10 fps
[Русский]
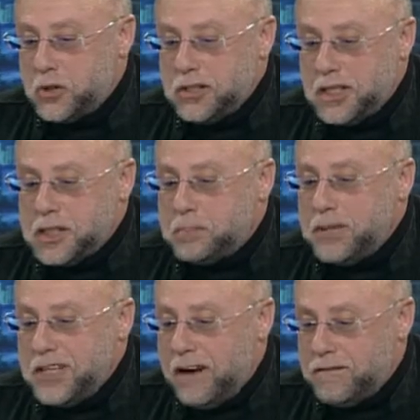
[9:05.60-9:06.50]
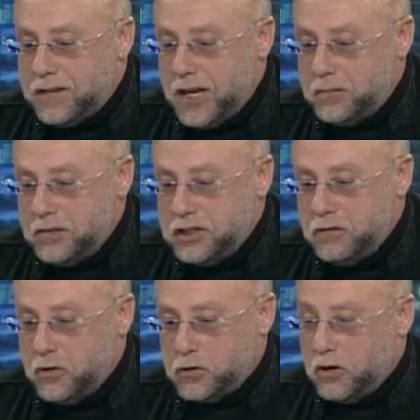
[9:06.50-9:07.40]
что это сплав как бы
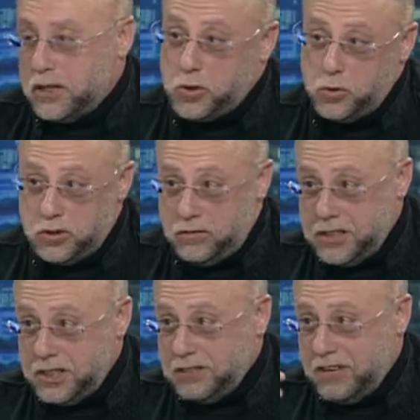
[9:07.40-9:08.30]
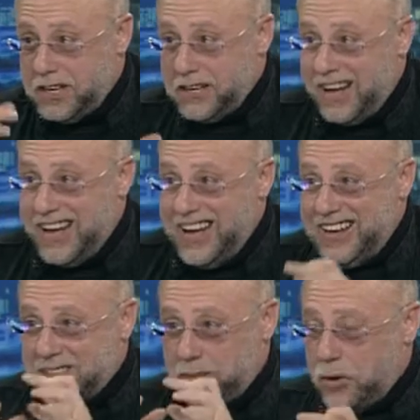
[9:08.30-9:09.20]
всего, но отсутствие действительно
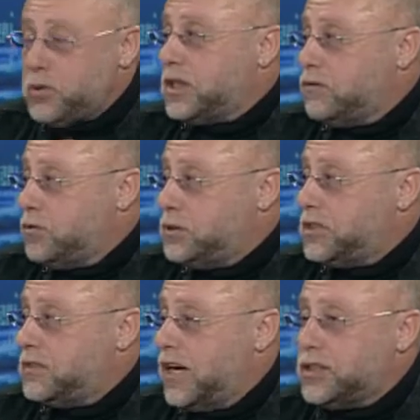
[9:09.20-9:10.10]
запроса в обществе,